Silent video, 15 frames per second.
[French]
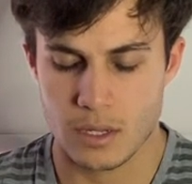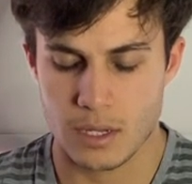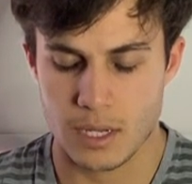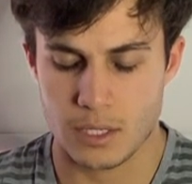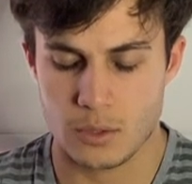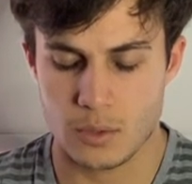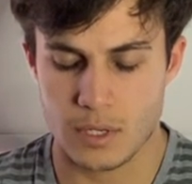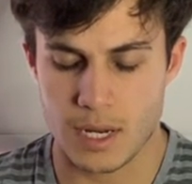Et
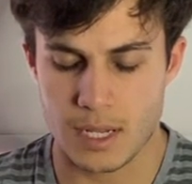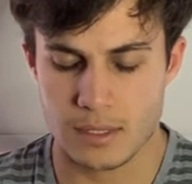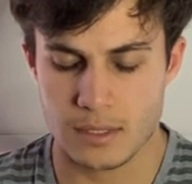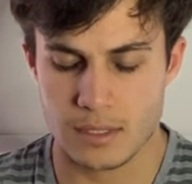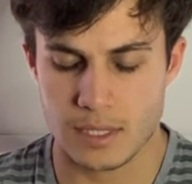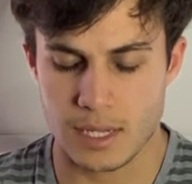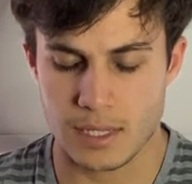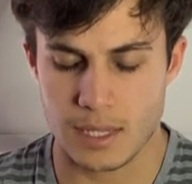tu
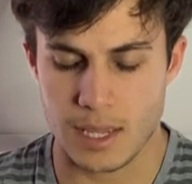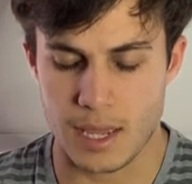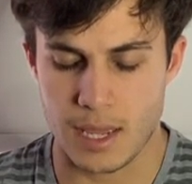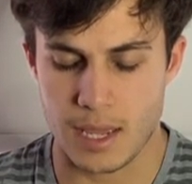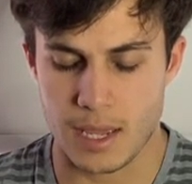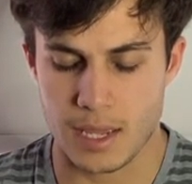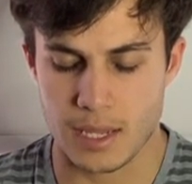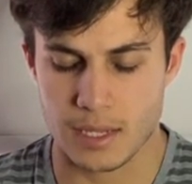laisses cet
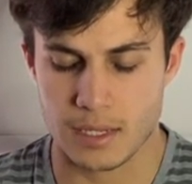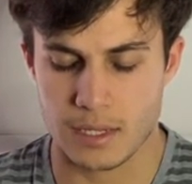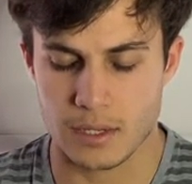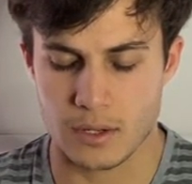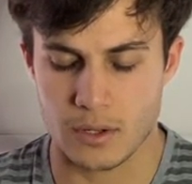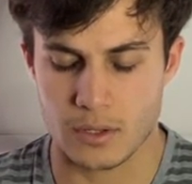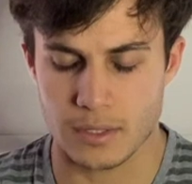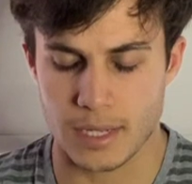air qui
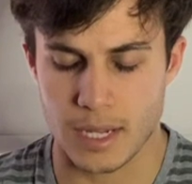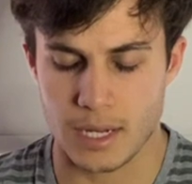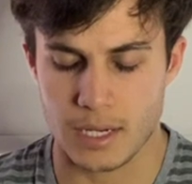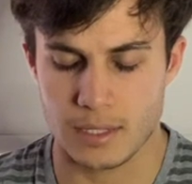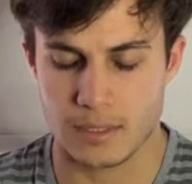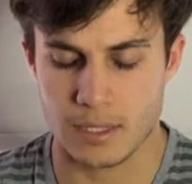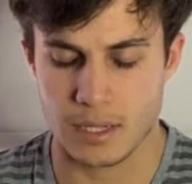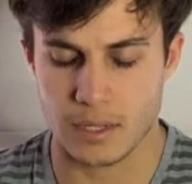rentre à
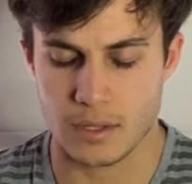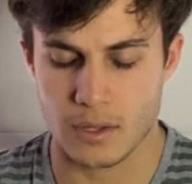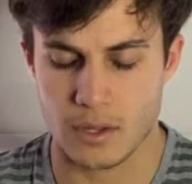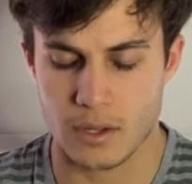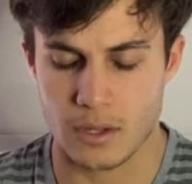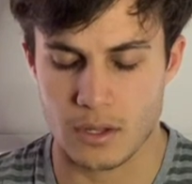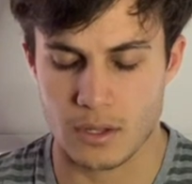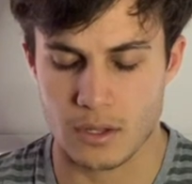
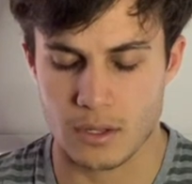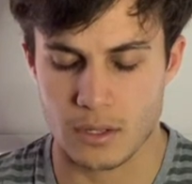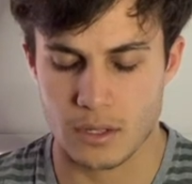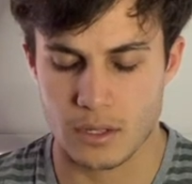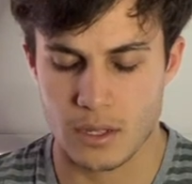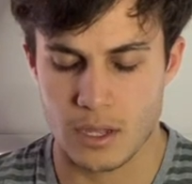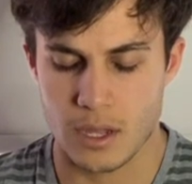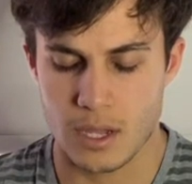l'intérieur
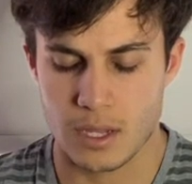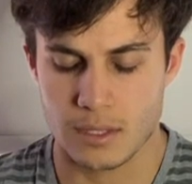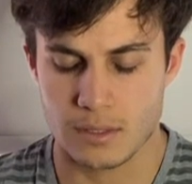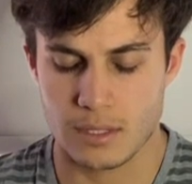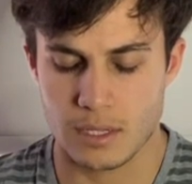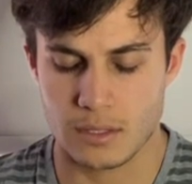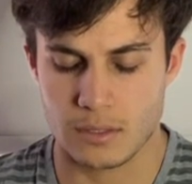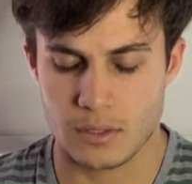
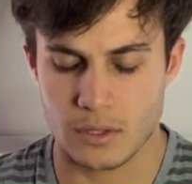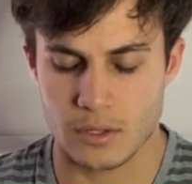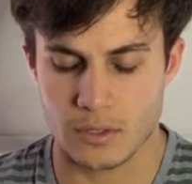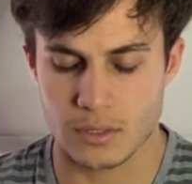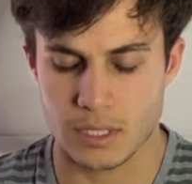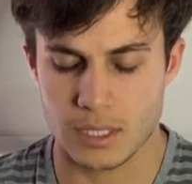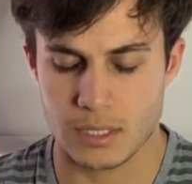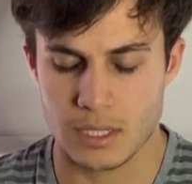
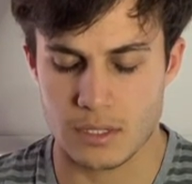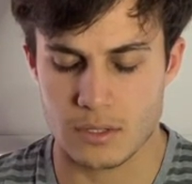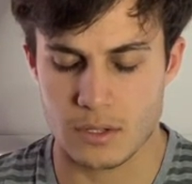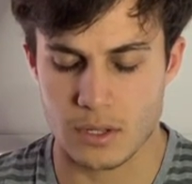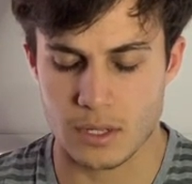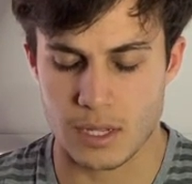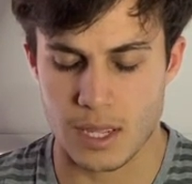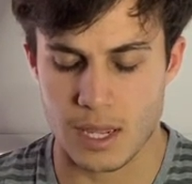détendre tes
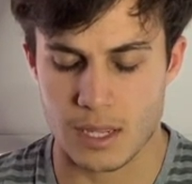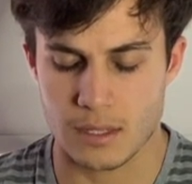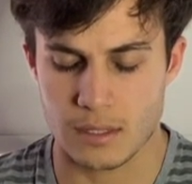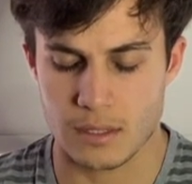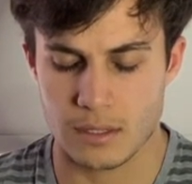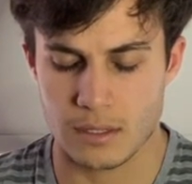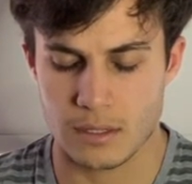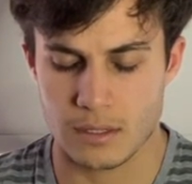organes,